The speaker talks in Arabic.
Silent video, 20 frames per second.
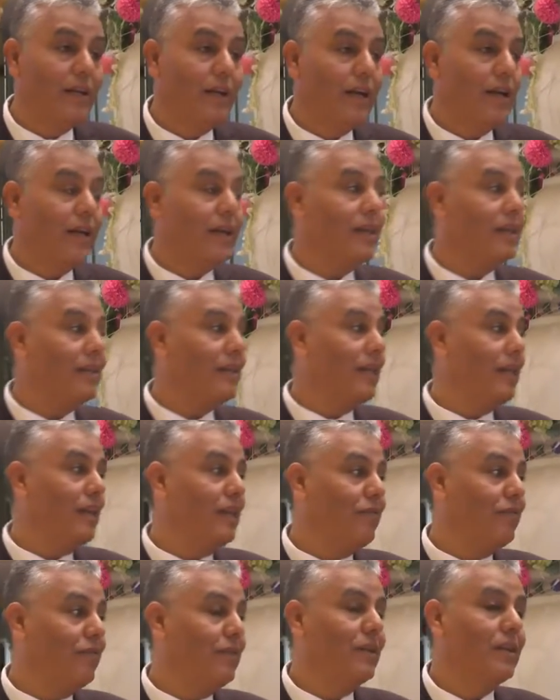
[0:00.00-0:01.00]
اخر
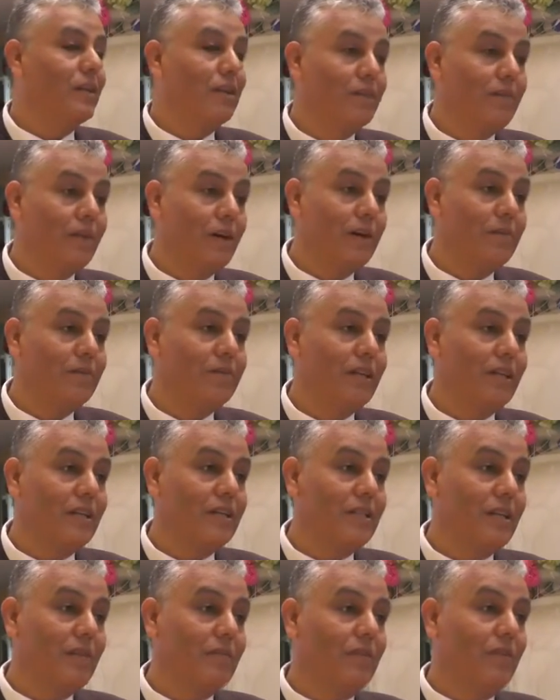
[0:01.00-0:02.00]
تكليف من فخامه
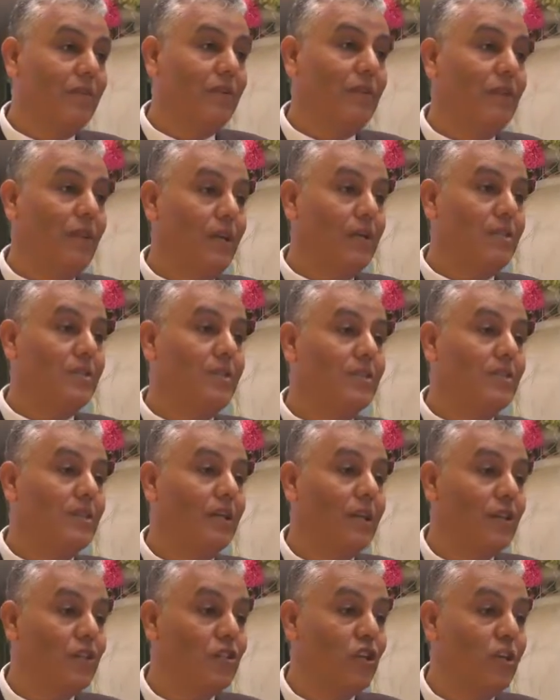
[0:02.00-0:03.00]
الرئيس عبد الفتاح
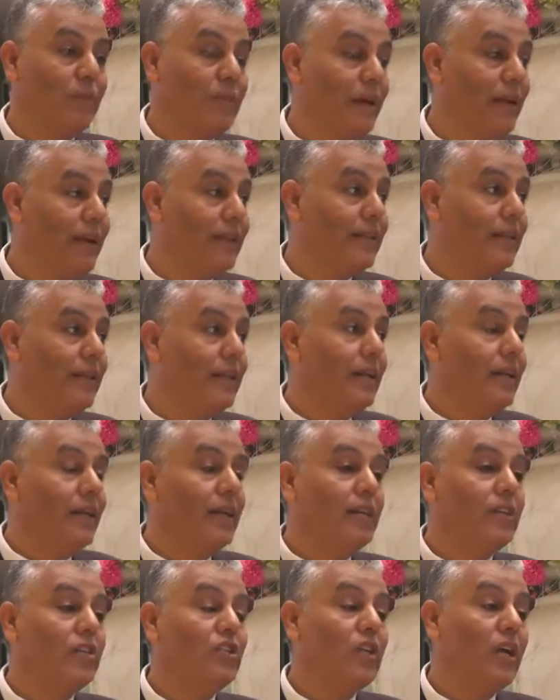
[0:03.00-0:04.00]
السيسي للجامعات
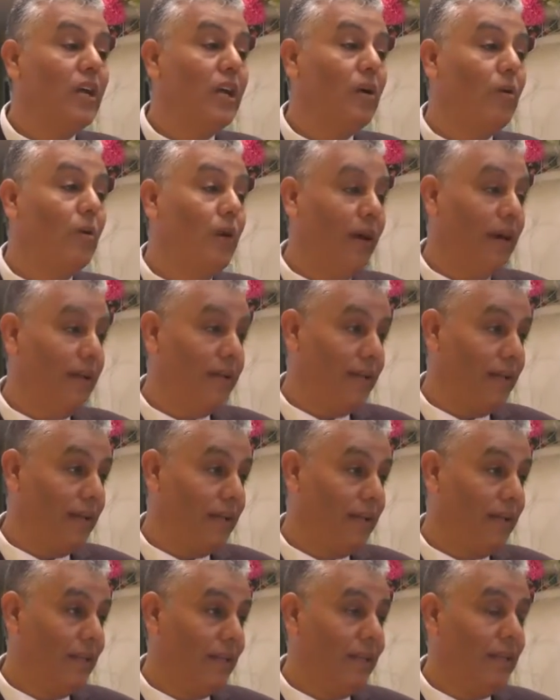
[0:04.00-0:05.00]
انشاء
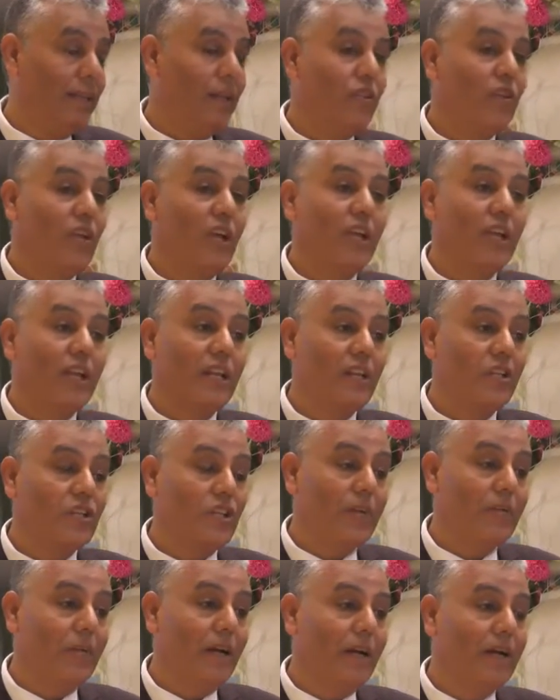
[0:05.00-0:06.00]
وحدات داخل
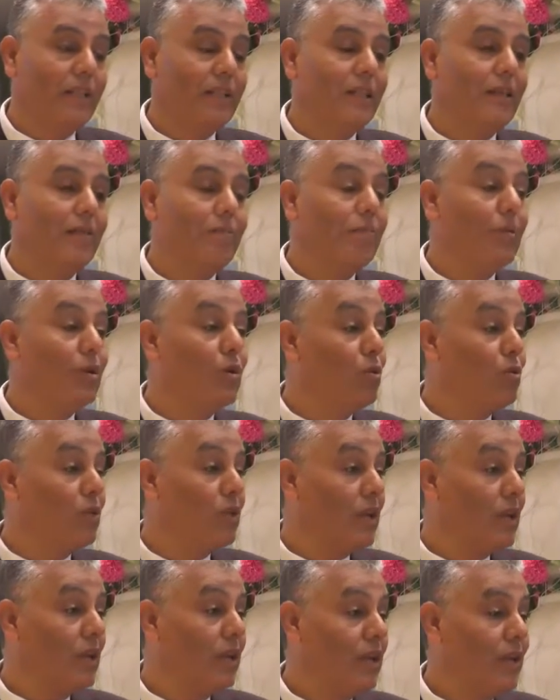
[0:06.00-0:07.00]
الجامعات
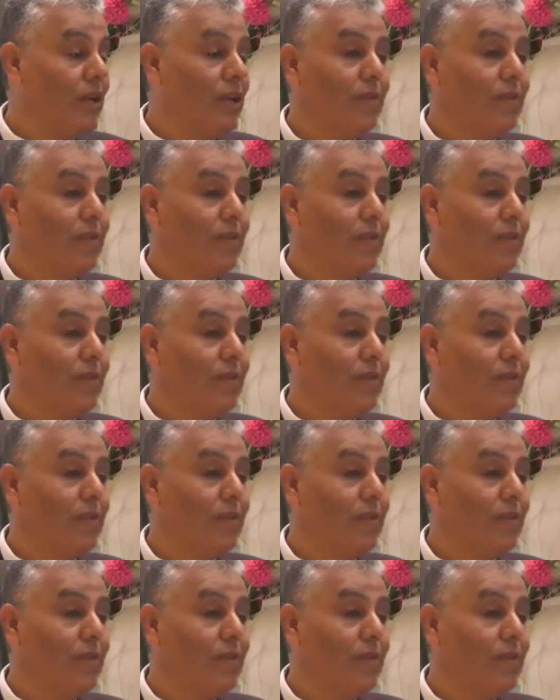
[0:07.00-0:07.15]
منوضه